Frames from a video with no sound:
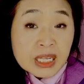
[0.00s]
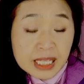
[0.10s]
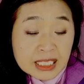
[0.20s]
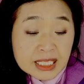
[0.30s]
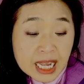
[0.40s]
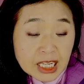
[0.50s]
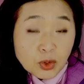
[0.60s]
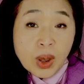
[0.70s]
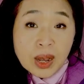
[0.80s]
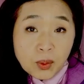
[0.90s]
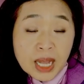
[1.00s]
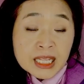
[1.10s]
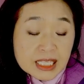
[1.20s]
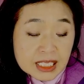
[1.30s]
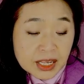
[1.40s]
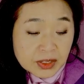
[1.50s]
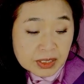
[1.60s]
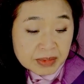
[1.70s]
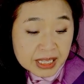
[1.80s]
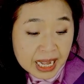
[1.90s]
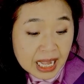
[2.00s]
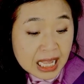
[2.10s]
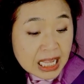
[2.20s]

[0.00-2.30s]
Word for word: 테스트하기도 하고 하는 시기였습니다.